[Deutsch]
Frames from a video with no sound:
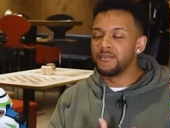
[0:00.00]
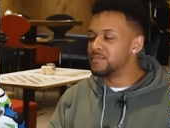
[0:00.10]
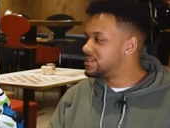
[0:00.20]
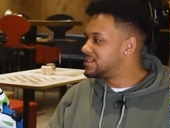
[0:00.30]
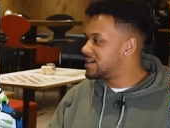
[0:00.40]

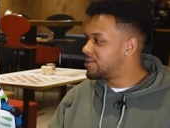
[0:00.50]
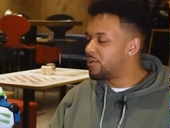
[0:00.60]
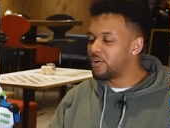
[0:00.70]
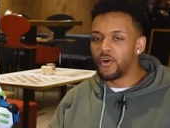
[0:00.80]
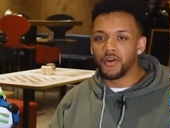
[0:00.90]
mit Sicherheit
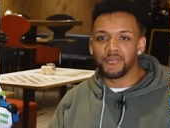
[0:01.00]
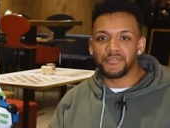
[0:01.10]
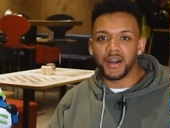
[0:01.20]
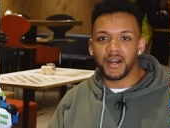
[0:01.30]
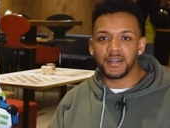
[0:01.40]
auch eure
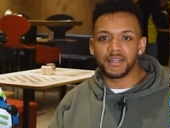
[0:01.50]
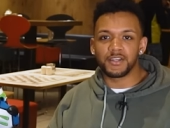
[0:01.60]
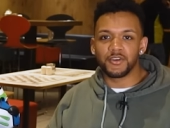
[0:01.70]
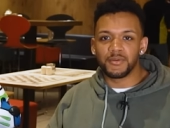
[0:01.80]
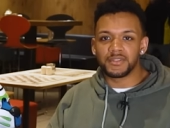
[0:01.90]
Fragen in
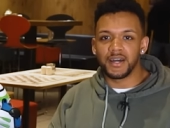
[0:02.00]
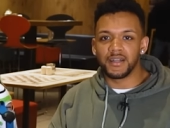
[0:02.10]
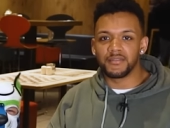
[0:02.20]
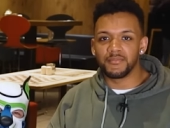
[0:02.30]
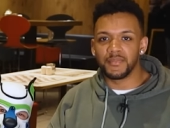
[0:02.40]
den
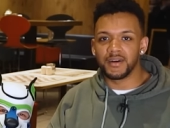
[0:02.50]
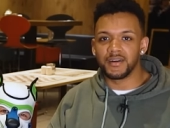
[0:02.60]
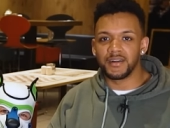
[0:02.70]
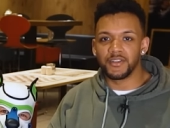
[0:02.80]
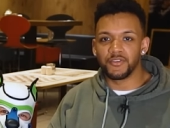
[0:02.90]
Kommentaren
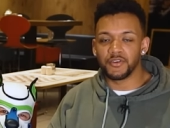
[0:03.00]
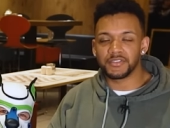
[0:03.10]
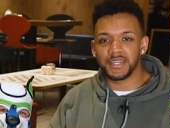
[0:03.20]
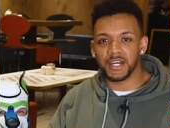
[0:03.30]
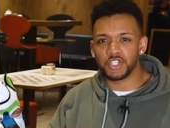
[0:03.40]
mal noch
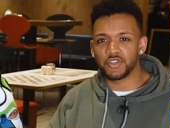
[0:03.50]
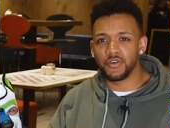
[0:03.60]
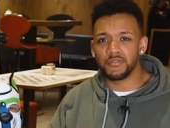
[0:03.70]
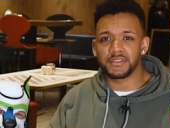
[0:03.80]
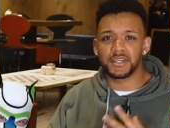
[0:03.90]
sich
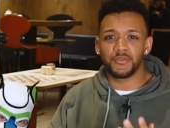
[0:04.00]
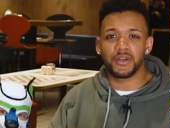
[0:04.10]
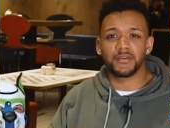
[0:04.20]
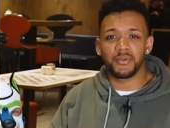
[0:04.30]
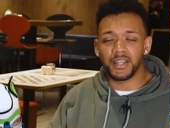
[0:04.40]
anschauen, das eine oder
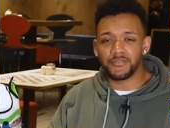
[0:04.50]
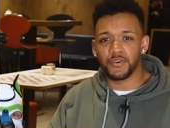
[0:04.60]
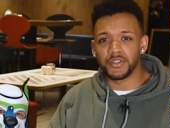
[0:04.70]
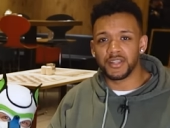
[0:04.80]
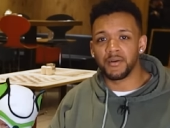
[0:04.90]
andere
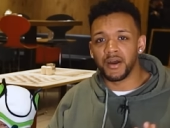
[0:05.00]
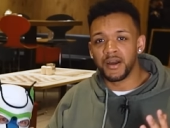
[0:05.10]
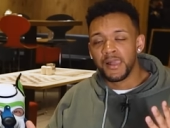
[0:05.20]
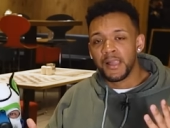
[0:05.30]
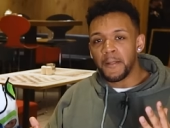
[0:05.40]
beantworten, aber
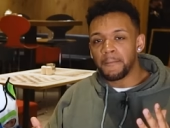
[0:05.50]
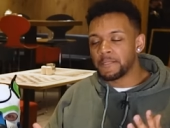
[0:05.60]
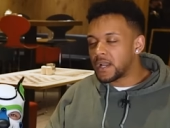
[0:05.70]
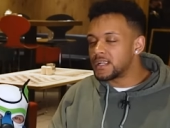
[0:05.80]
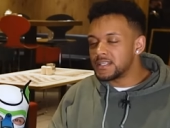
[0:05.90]

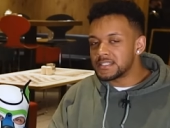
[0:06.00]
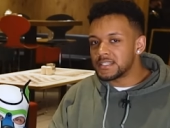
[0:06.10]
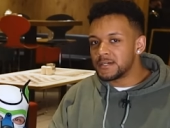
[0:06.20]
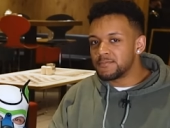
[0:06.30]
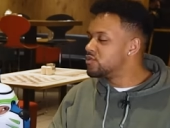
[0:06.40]
gerade
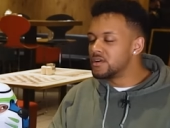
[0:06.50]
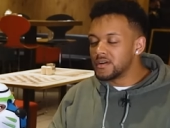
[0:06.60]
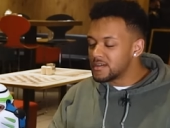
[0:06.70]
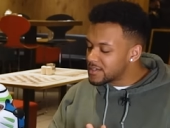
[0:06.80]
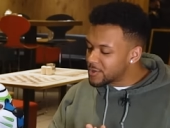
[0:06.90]
deshalb
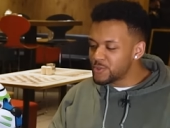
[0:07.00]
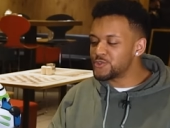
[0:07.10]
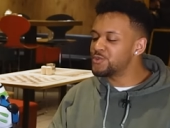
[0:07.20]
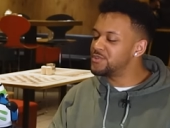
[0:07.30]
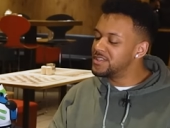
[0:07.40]
nur
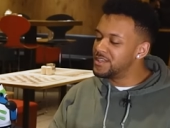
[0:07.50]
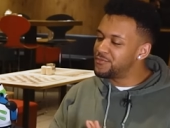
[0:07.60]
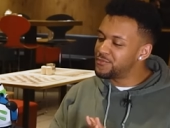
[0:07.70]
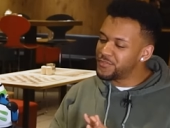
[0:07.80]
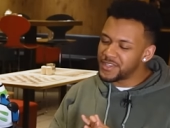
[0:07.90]

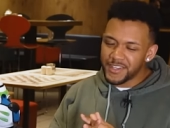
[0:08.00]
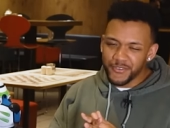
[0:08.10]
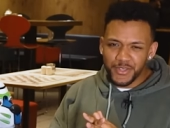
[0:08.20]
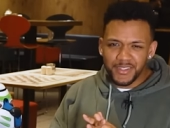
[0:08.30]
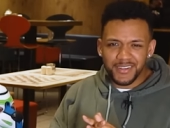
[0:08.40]
konstruktiv, wenn
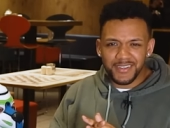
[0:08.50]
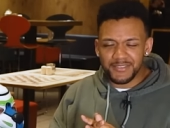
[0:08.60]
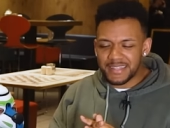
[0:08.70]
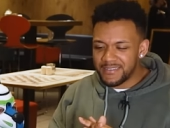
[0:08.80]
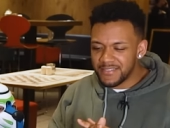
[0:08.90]
ihr, wenn ihr
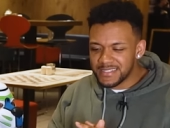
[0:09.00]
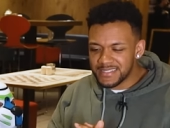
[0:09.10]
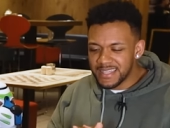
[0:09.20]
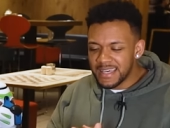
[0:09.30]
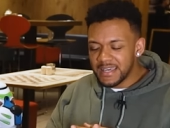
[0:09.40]
irgendwas